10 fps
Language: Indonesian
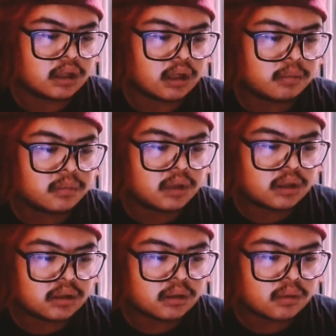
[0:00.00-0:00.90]

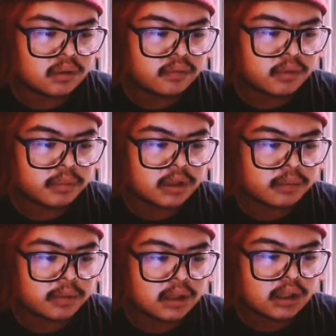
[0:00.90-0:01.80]
Nama Tengku Rifki
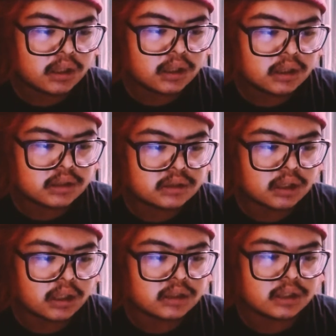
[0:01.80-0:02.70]
48 AS
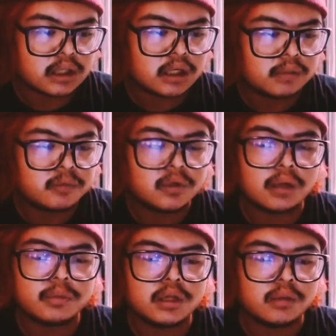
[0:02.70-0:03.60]
Alaih salam lu
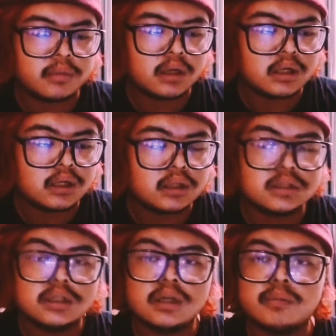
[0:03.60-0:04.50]
nabi dari mana anjing?